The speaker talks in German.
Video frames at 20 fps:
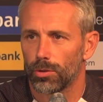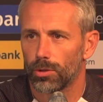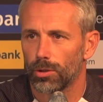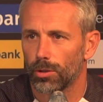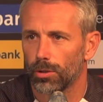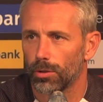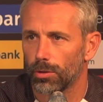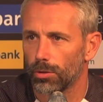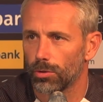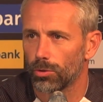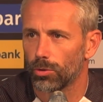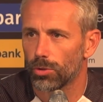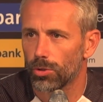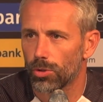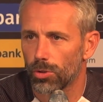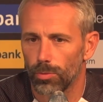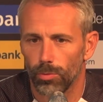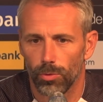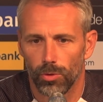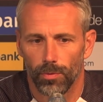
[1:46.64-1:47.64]
und äh,
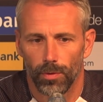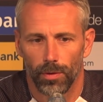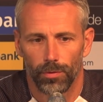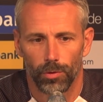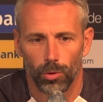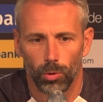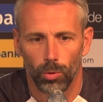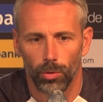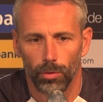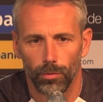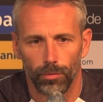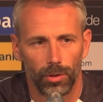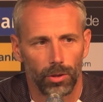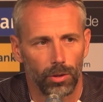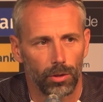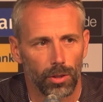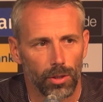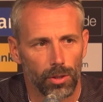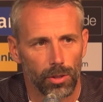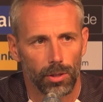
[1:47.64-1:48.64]
trotzdem müssen wir einfach gucken,
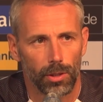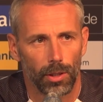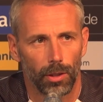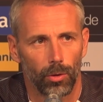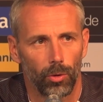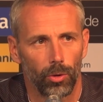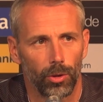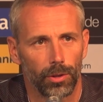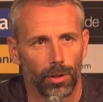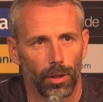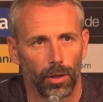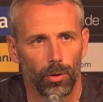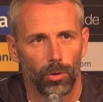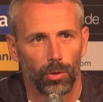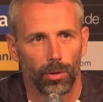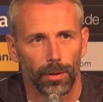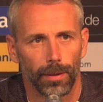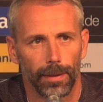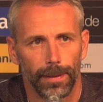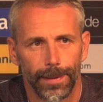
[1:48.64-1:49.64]
wie das dann heute
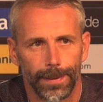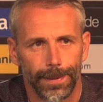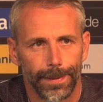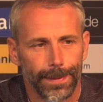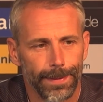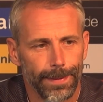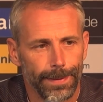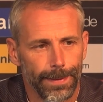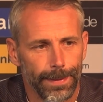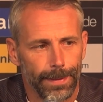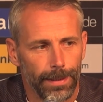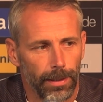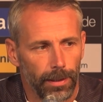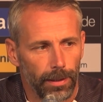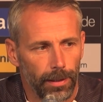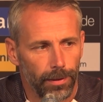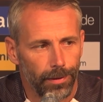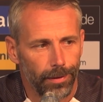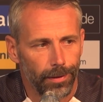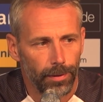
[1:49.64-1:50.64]
auch
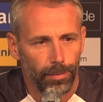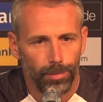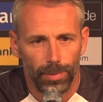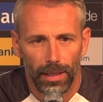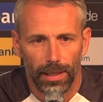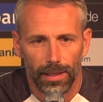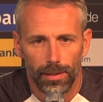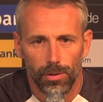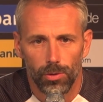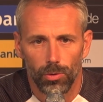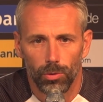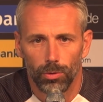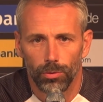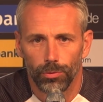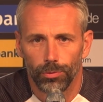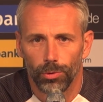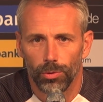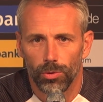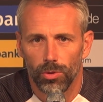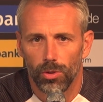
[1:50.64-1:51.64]
in der
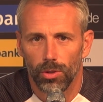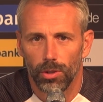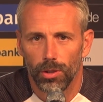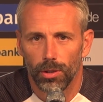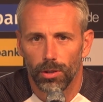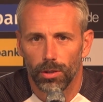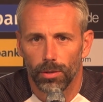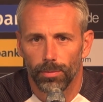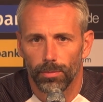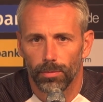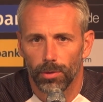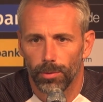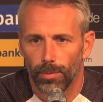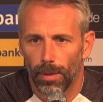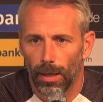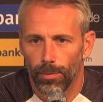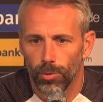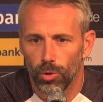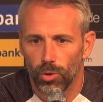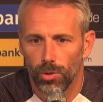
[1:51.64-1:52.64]
Belastung funktioniert, im,
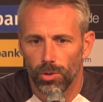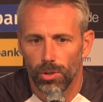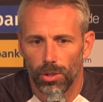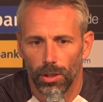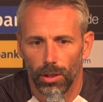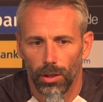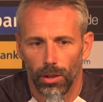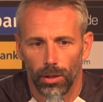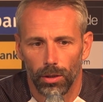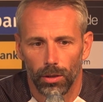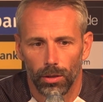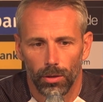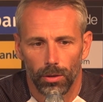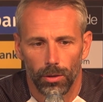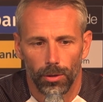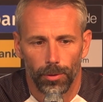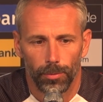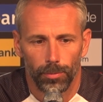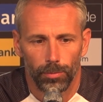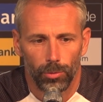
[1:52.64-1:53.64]
im
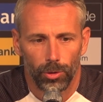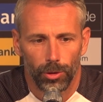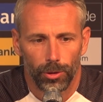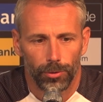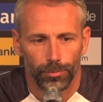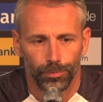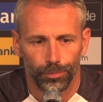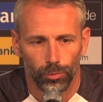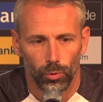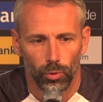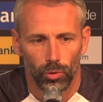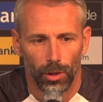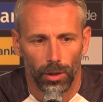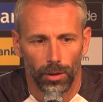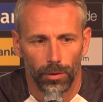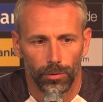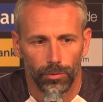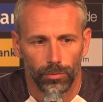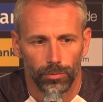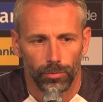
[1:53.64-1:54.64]
Abschlusstraining ähm, äh, und
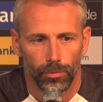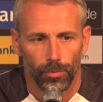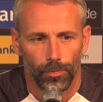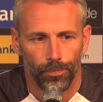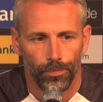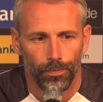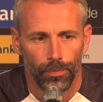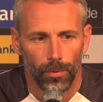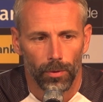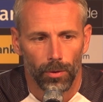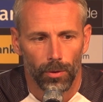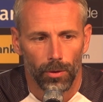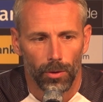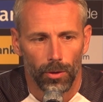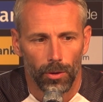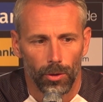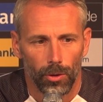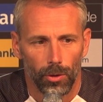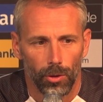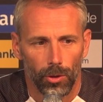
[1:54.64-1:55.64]
dann
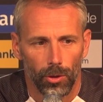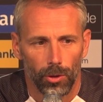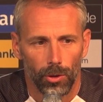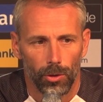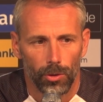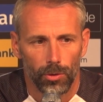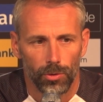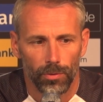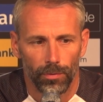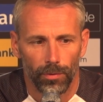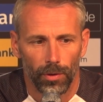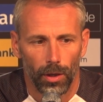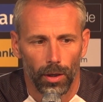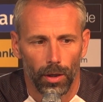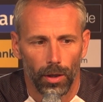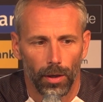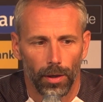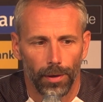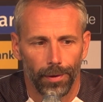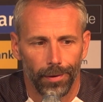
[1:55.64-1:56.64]
sind
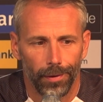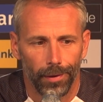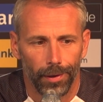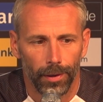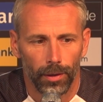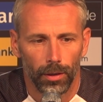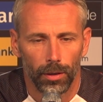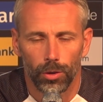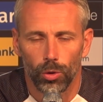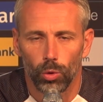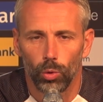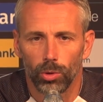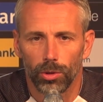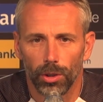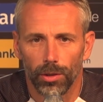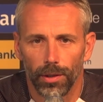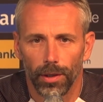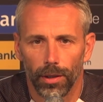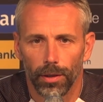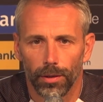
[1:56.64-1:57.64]
wir eigentlich
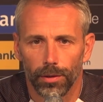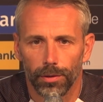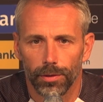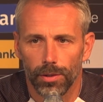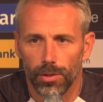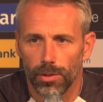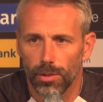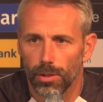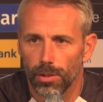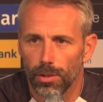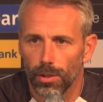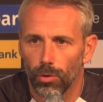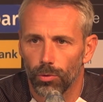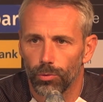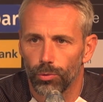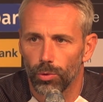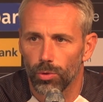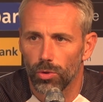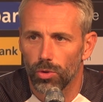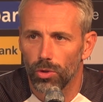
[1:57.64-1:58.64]
gute Dinge, dass das
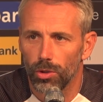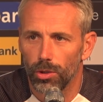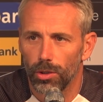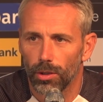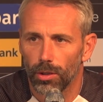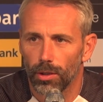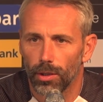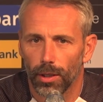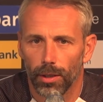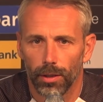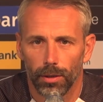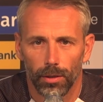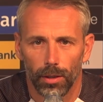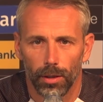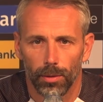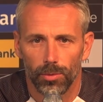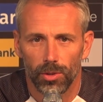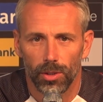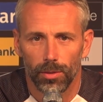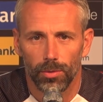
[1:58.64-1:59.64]
auch funktionieren kann
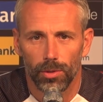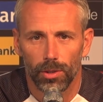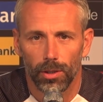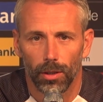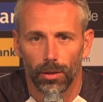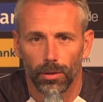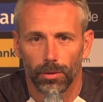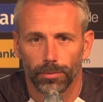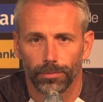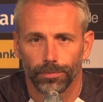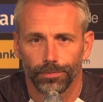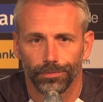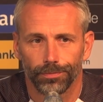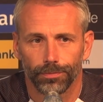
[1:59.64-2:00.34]
am Samstag.